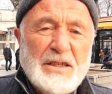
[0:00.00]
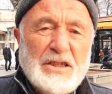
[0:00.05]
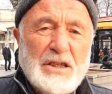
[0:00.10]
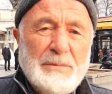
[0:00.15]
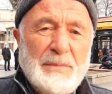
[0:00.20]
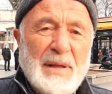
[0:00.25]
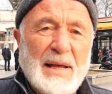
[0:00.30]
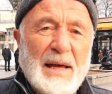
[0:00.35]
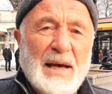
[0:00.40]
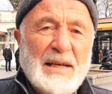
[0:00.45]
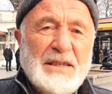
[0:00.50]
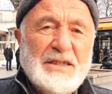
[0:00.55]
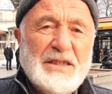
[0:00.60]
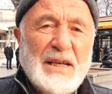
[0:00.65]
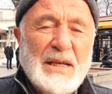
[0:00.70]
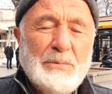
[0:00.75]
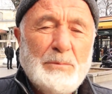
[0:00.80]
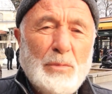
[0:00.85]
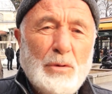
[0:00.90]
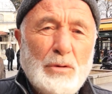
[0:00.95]
Şimdi her
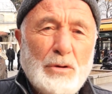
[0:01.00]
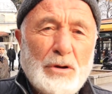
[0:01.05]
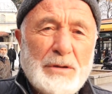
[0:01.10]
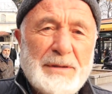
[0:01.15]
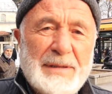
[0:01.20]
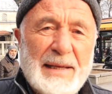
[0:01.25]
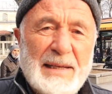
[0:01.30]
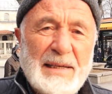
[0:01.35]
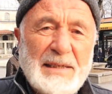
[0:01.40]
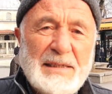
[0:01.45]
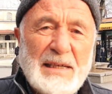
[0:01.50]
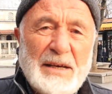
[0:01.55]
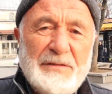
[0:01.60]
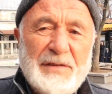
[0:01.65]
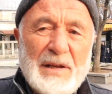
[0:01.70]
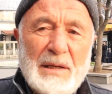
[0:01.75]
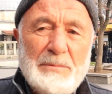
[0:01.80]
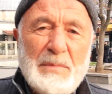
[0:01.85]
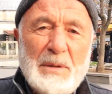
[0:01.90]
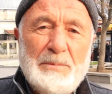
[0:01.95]
şey bulduk denince
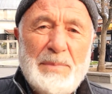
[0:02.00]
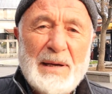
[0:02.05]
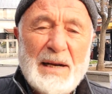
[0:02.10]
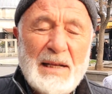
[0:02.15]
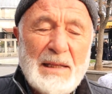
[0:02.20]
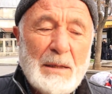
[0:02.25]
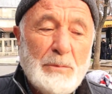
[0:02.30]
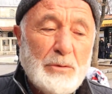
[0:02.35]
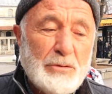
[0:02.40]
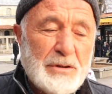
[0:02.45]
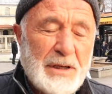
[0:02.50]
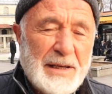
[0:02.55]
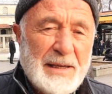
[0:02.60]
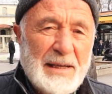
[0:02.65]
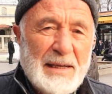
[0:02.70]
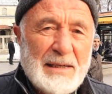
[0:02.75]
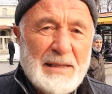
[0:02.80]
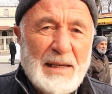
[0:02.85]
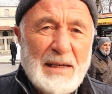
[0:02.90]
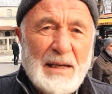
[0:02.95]
efendim bir para da bulsan
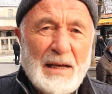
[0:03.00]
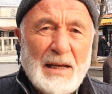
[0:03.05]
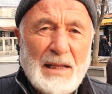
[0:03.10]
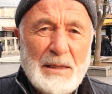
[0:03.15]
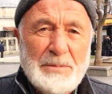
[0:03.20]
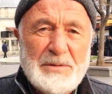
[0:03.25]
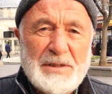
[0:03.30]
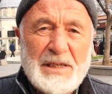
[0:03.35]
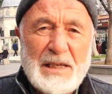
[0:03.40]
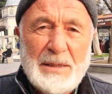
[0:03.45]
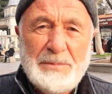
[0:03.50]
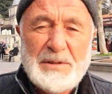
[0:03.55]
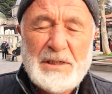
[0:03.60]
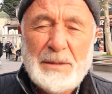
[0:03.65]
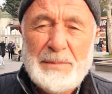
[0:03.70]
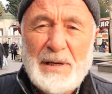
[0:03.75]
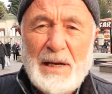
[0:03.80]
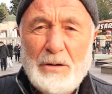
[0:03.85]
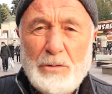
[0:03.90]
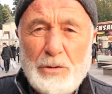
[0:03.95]
yerden alıp silip
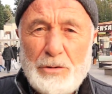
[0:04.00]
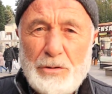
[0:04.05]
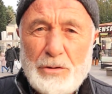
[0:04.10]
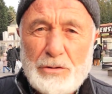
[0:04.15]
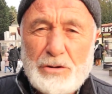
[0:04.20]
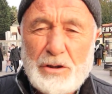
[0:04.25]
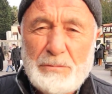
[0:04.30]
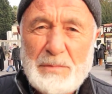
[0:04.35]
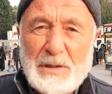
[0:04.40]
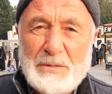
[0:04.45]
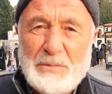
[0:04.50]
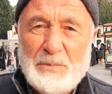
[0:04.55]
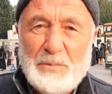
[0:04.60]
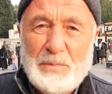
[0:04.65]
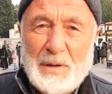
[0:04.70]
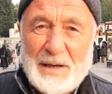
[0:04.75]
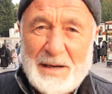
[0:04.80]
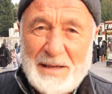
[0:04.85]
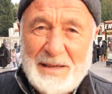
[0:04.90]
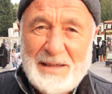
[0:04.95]
cebine koyuyorsun biz
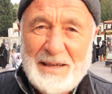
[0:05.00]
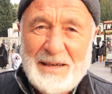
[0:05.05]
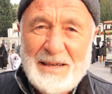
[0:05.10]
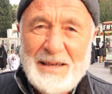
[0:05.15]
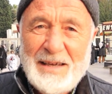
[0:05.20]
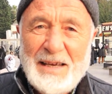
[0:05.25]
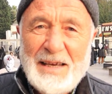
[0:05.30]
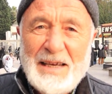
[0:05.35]
parayı da.